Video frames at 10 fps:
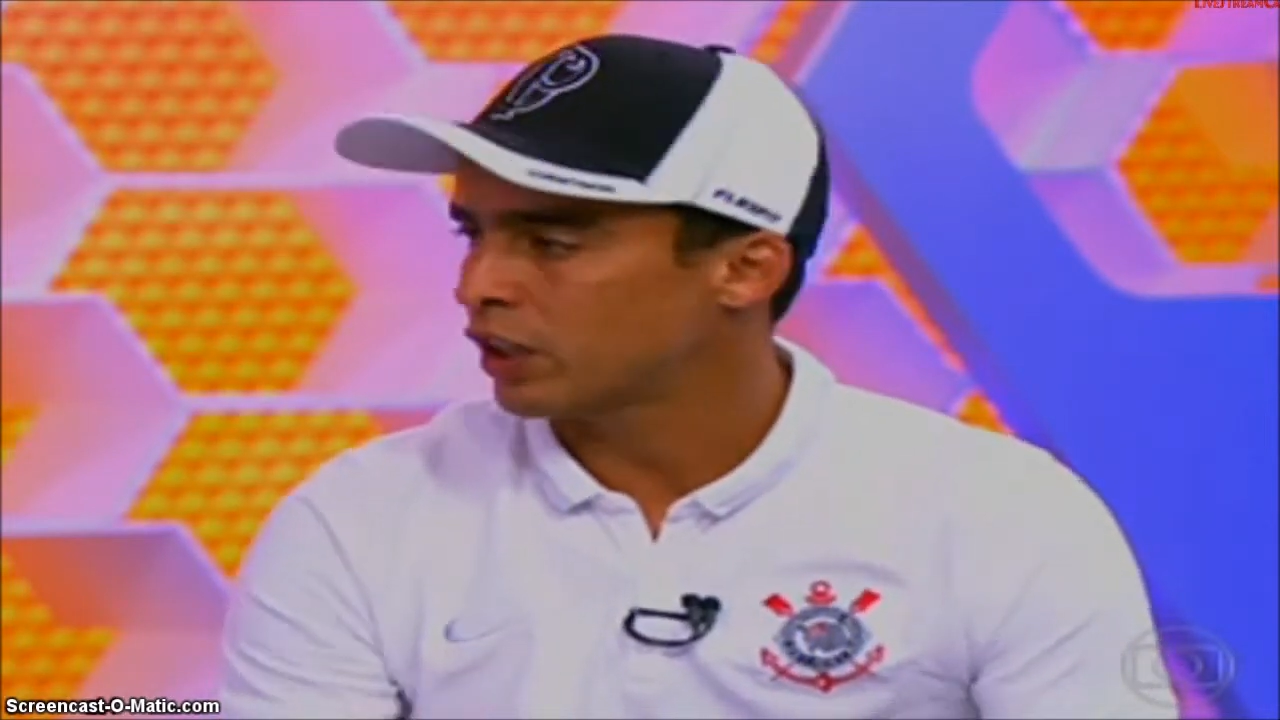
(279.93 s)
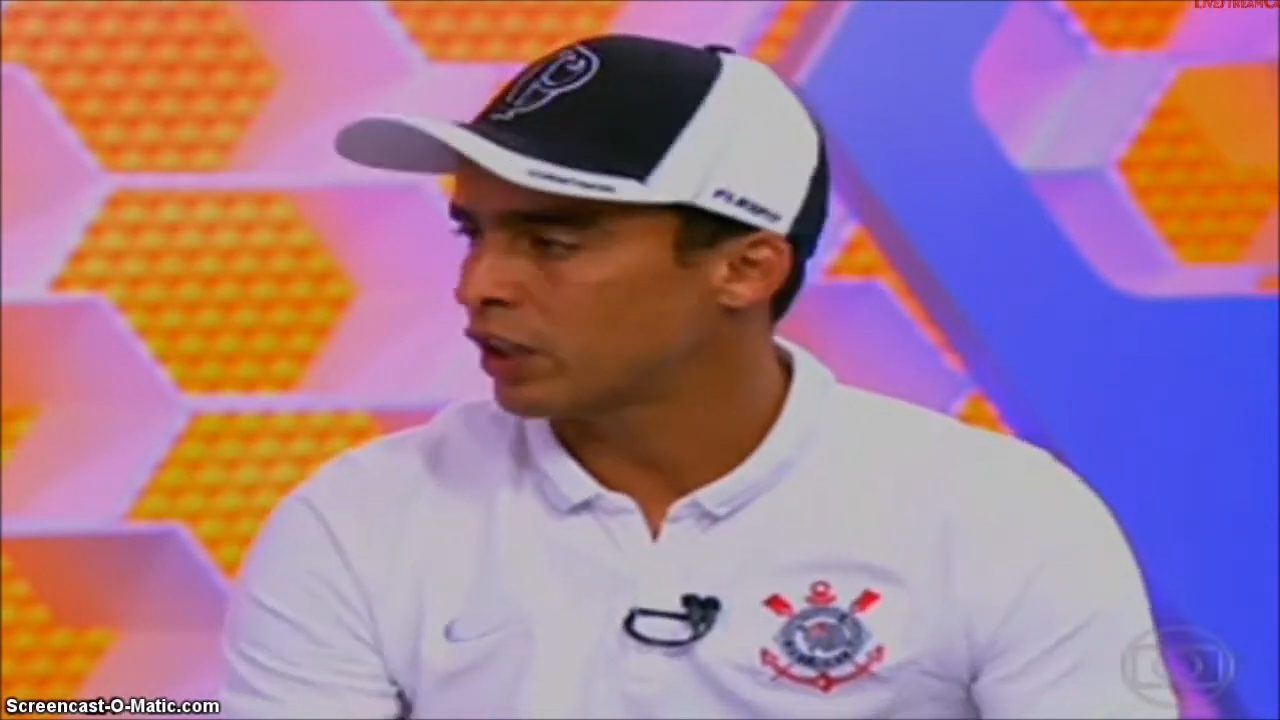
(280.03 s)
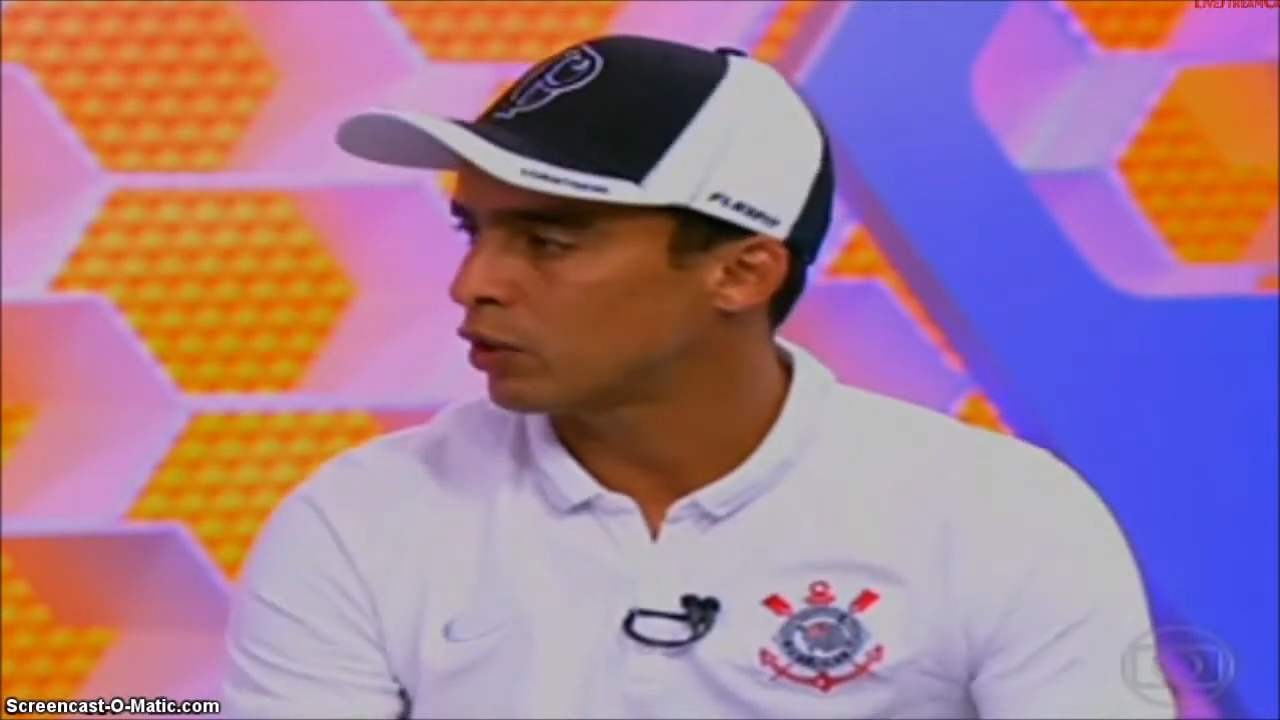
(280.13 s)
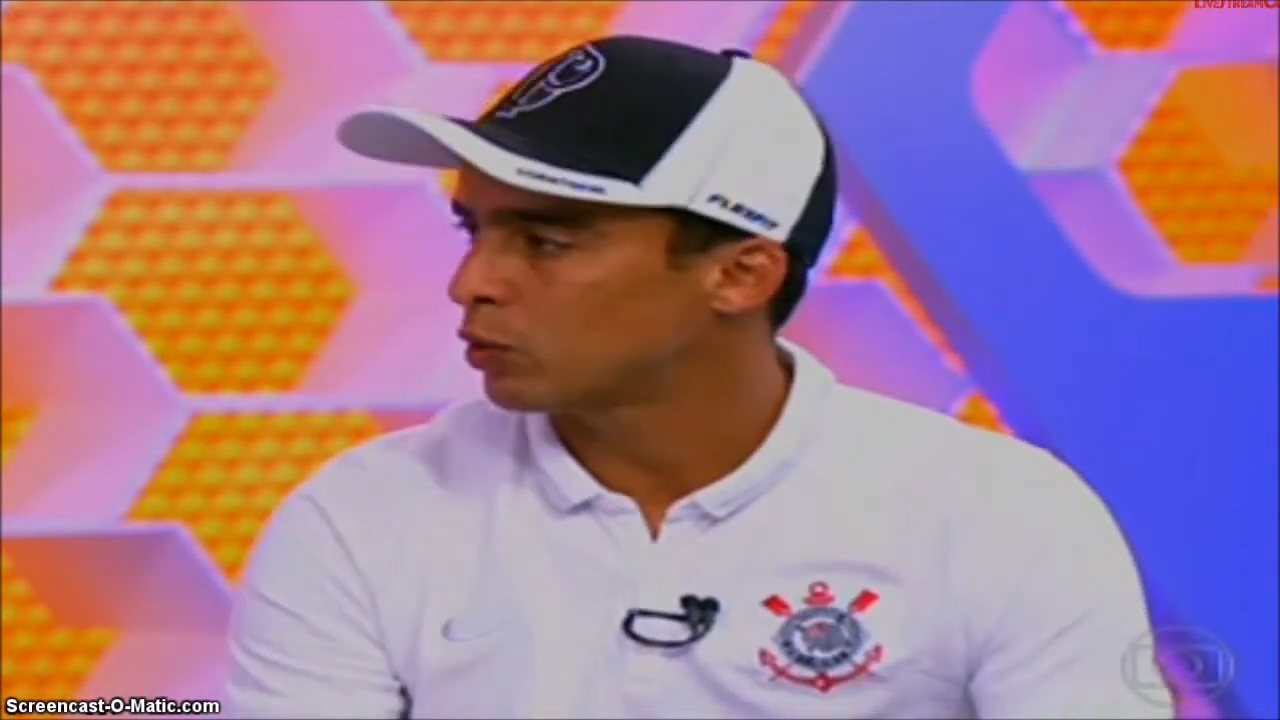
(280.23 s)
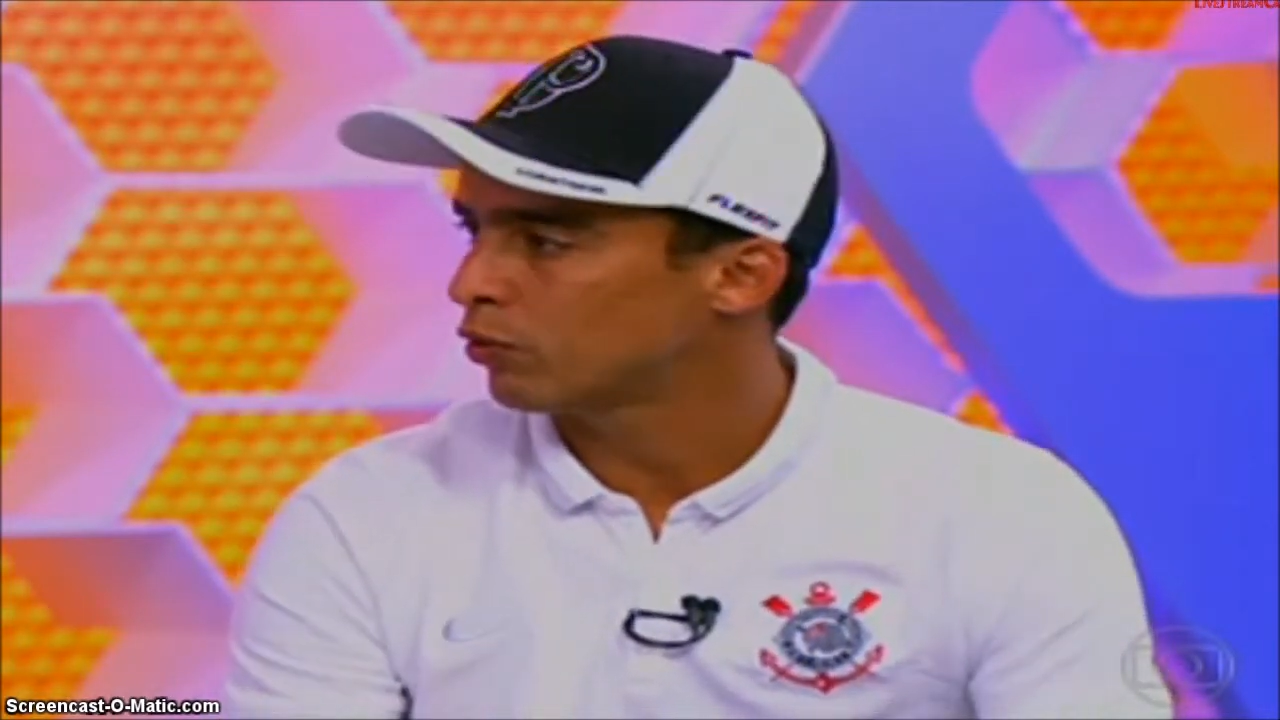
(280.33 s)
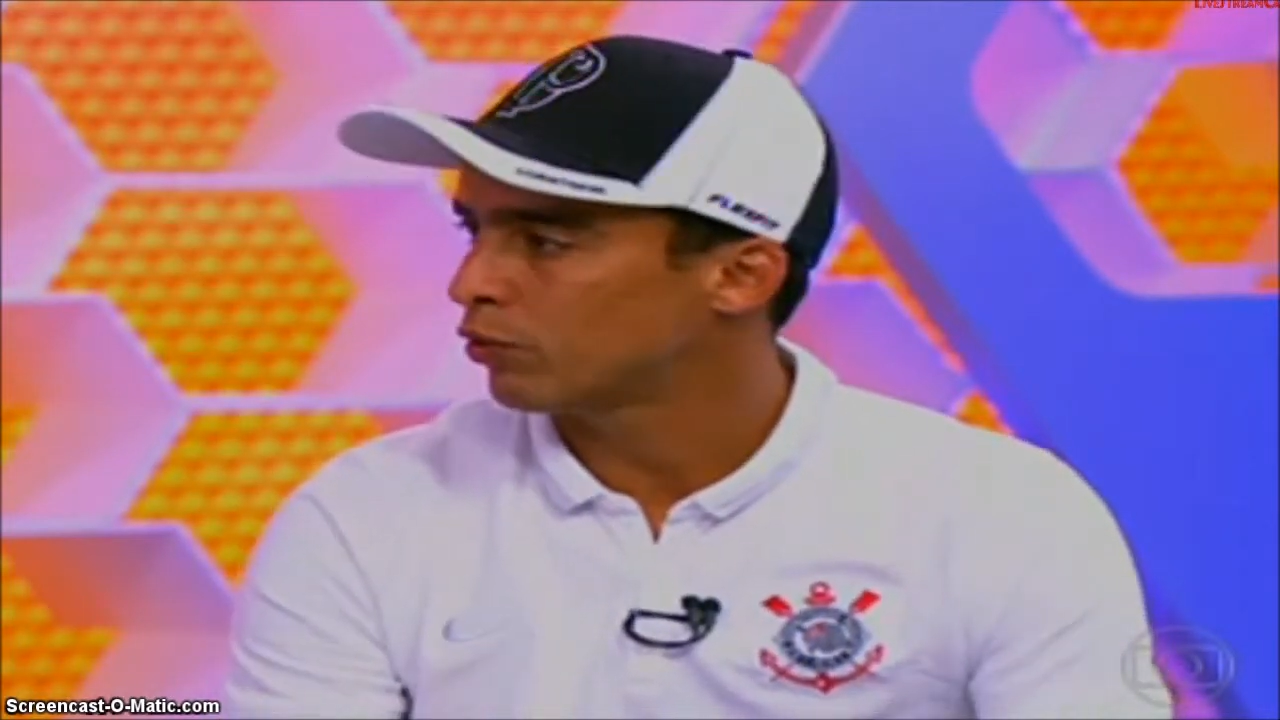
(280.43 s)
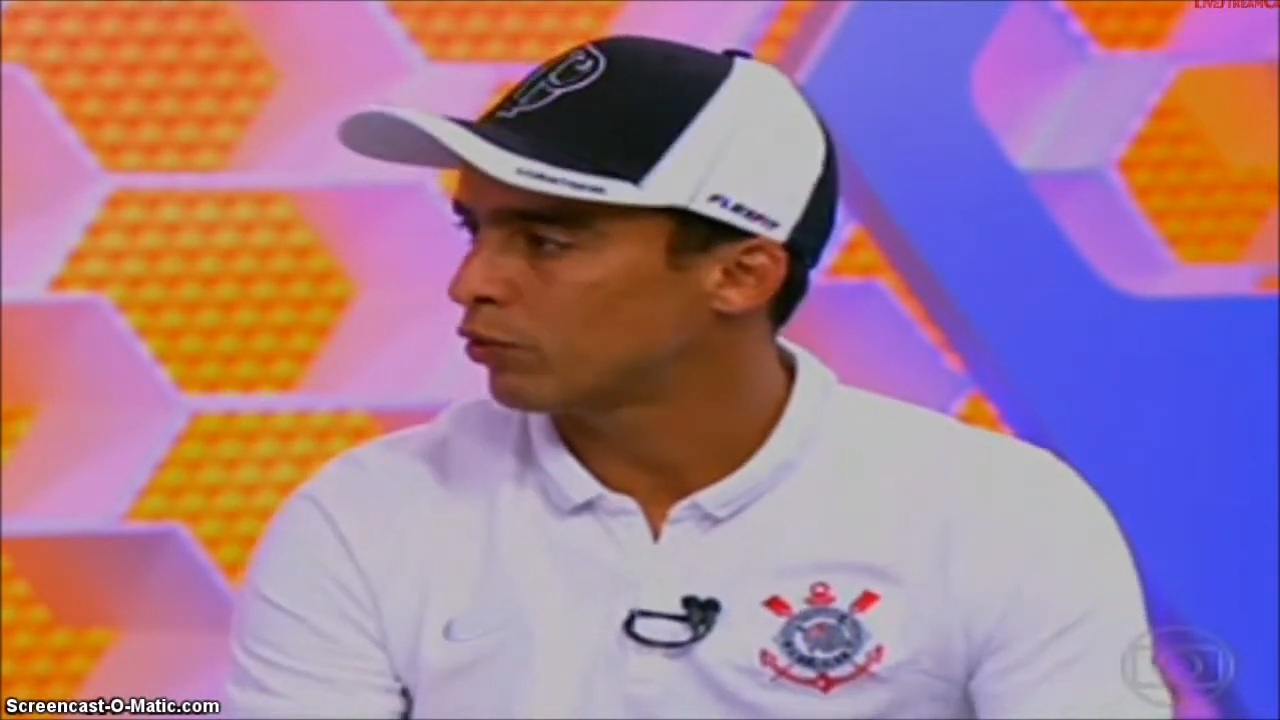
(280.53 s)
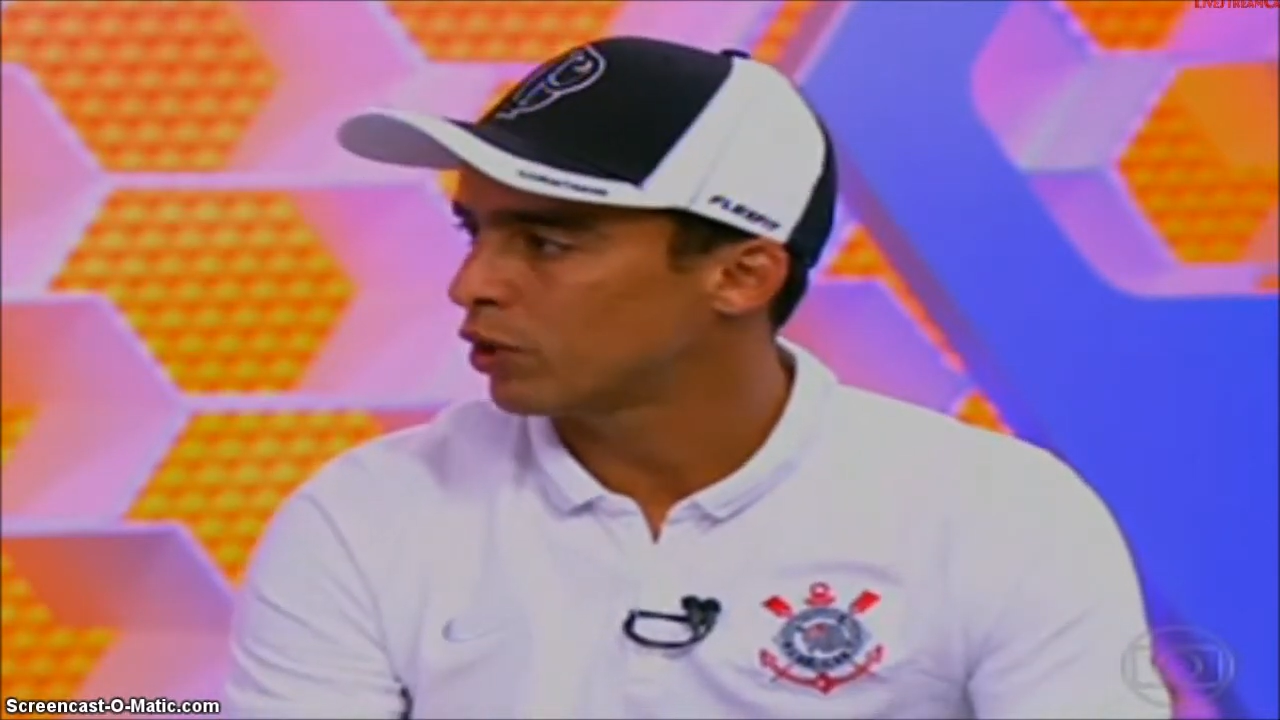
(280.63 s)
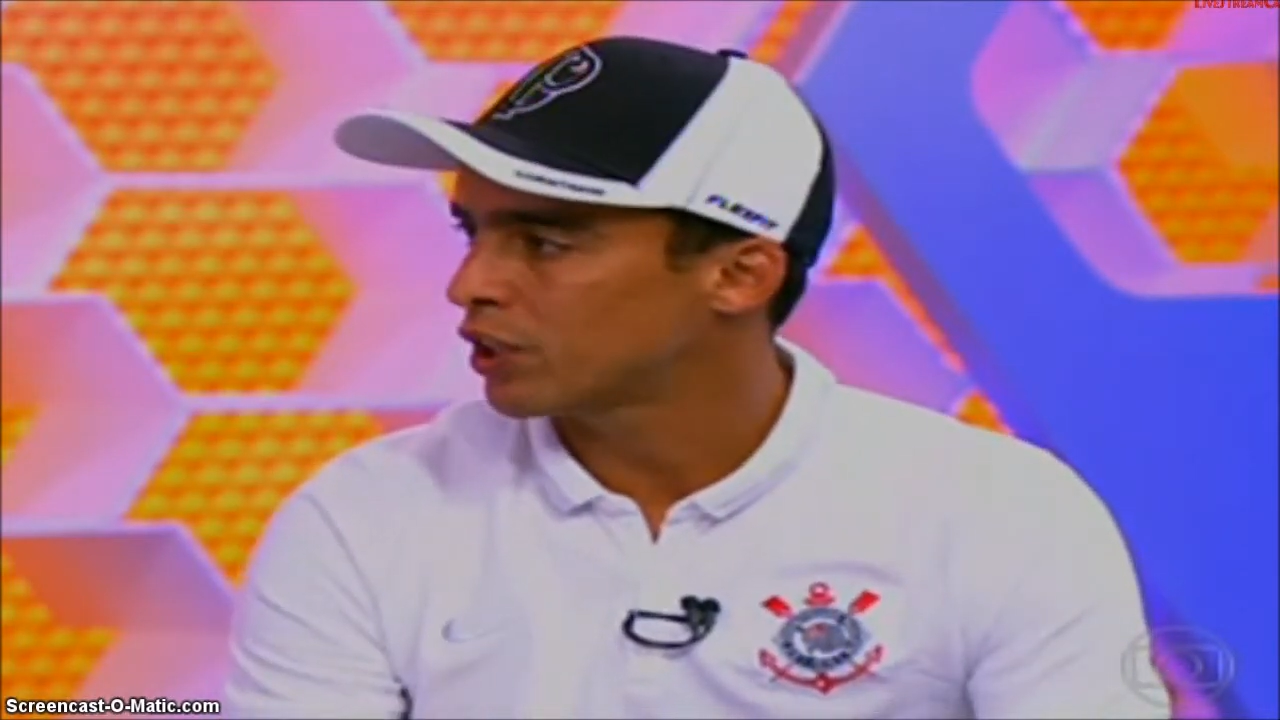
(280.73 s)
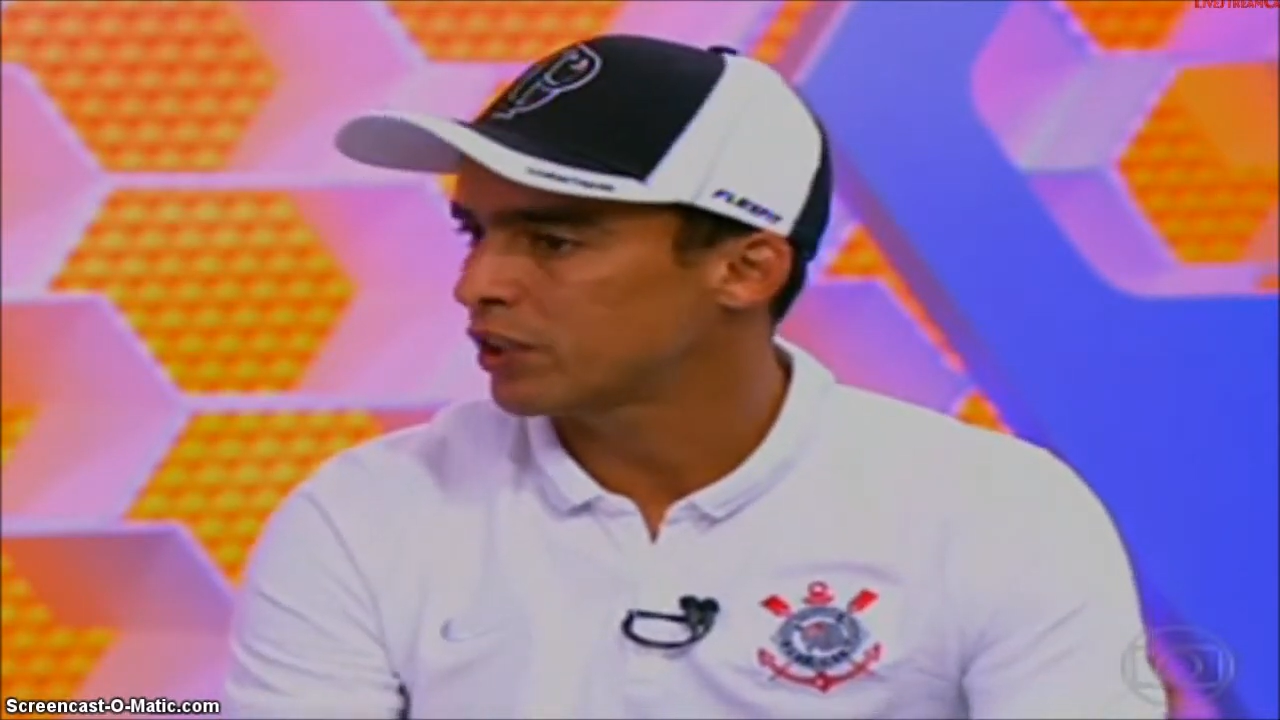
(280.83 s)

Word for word: vem treinando muito